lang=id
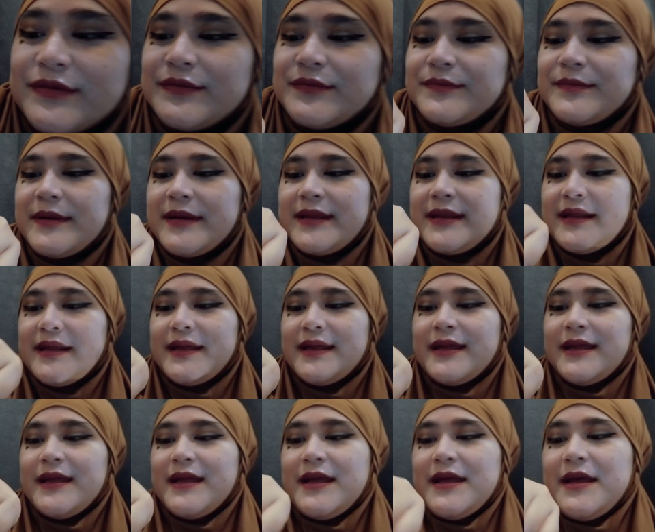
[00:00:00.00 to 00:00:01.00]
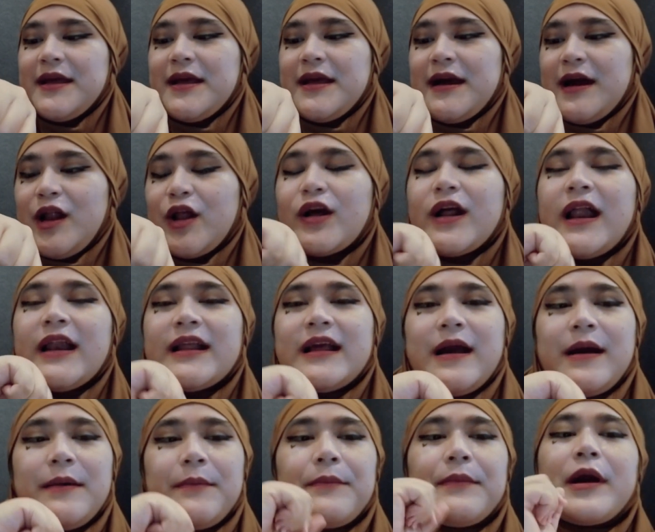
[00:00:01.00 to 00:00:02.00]
sumpah ya deh kalau kalian
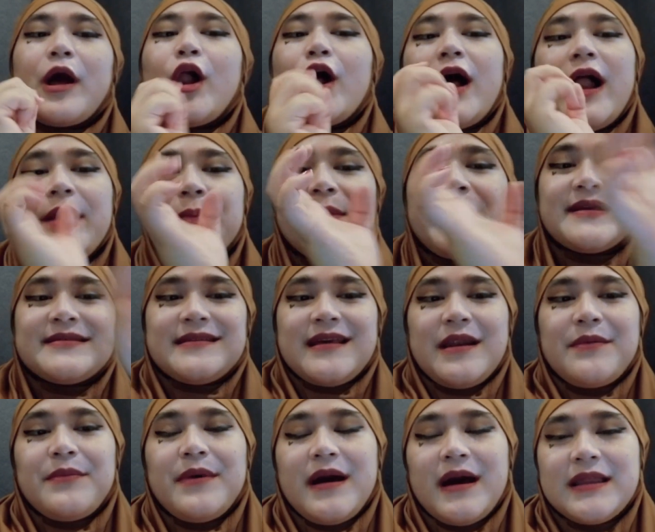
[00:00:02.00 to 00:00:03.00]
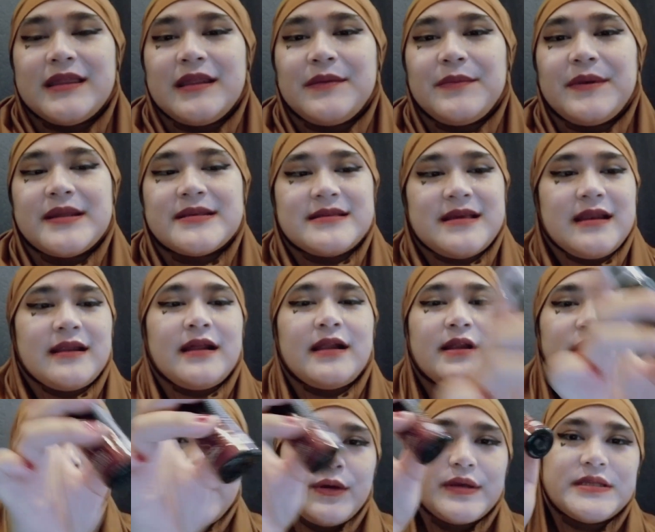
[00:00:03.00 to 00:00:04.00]
nggak kalau kalian penasaran banget dan penasaran
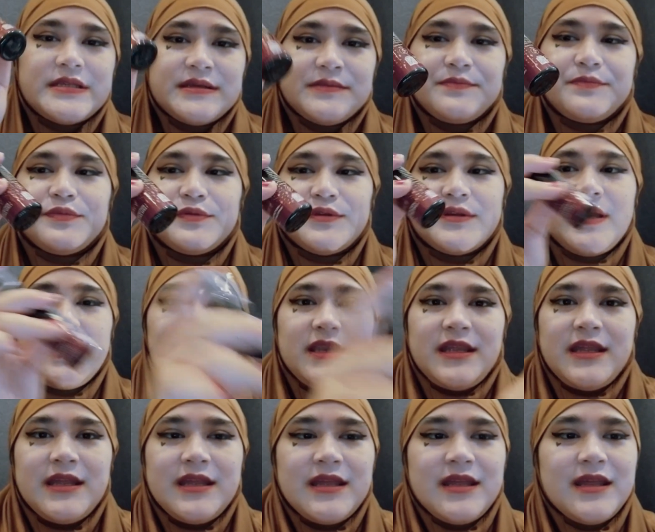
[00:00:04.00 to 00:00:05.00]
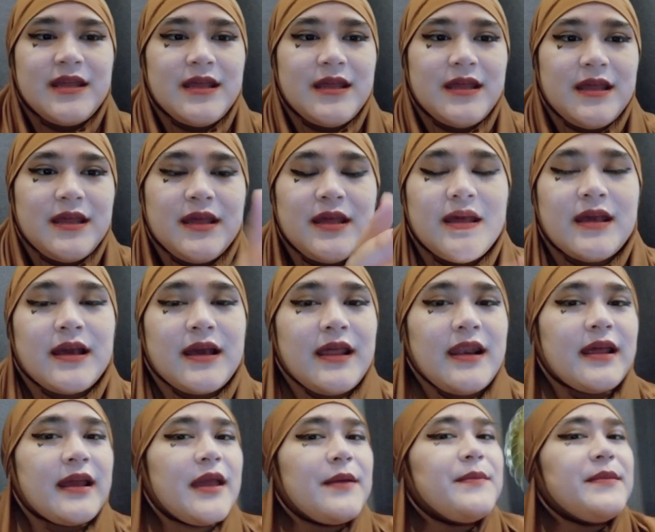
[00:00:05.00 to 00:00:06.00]
kalian wajib punya ini
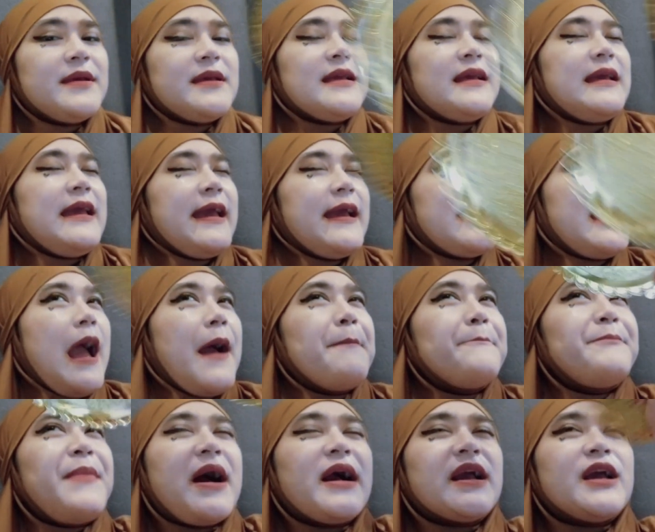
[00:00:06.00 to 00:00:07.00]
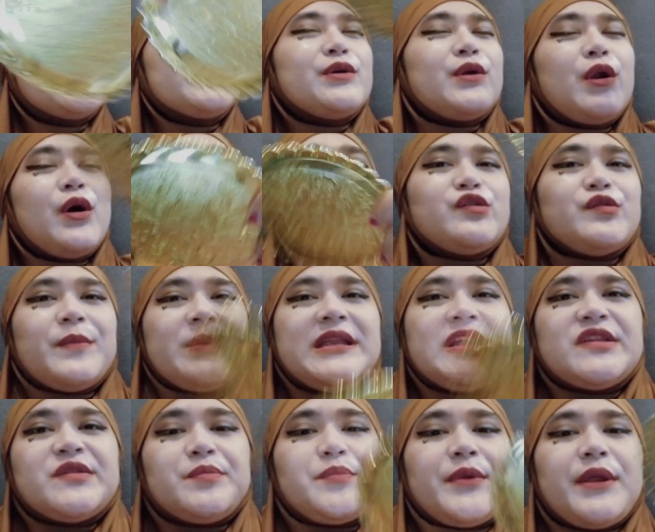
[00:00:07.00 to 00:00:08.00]
karena kayak, kayak gampang gitu loh cuma
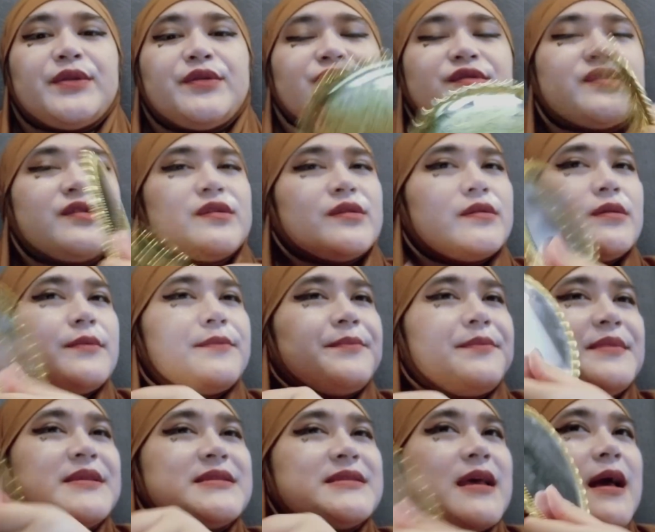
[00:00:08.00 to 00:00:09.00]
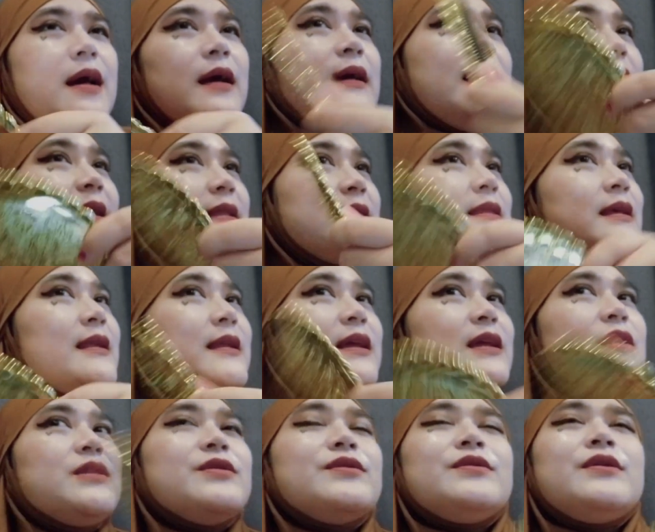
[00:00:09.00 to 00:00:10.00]
di spray terus bisa glitter
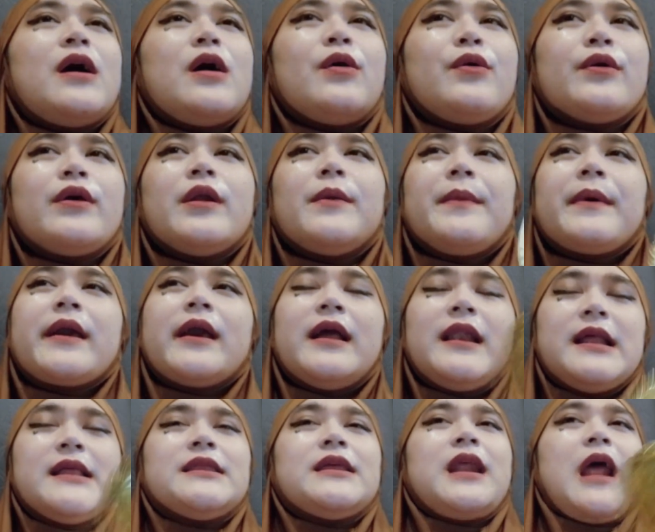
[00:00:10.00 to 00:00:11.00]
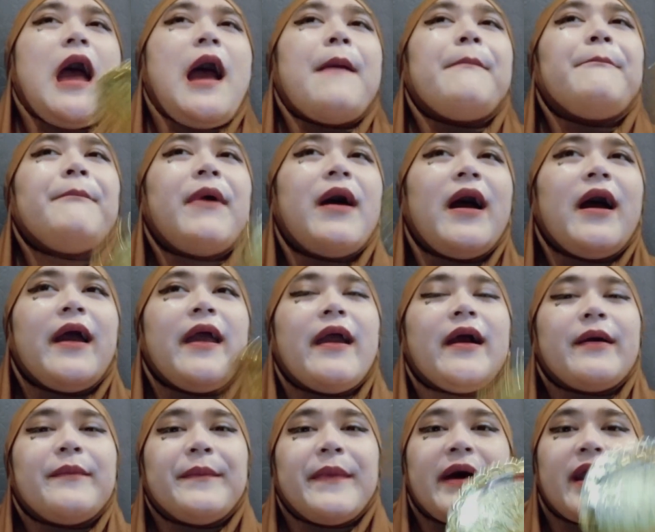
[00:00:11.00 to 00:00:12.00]
gitu aku kira pakai glitter
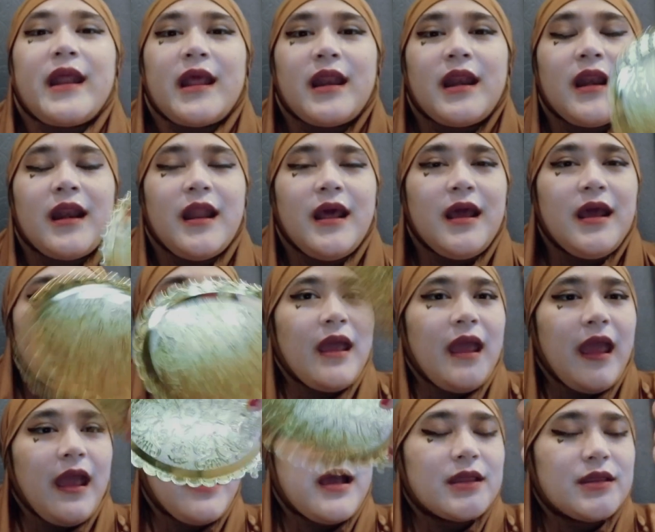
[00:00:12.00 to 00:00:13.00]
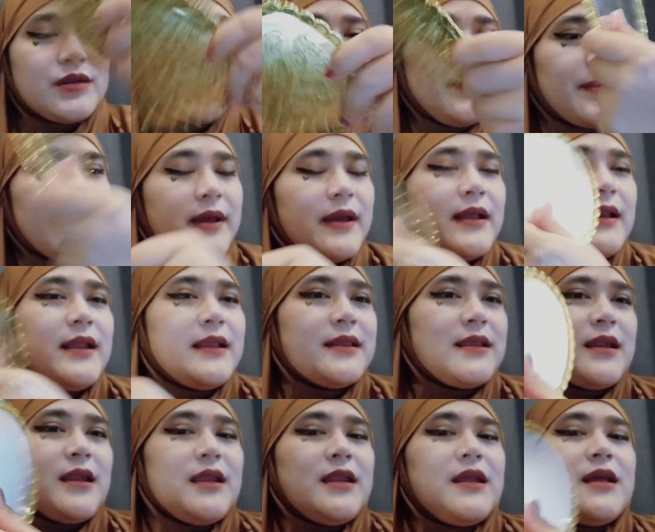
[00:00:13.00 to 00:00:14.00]
apa ya kemarin eh nggak tahu aja pakai
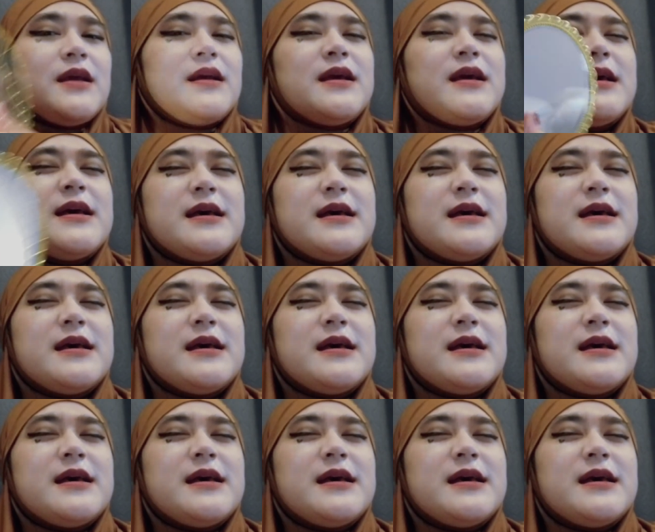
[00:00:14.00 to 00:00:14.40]
glitter ini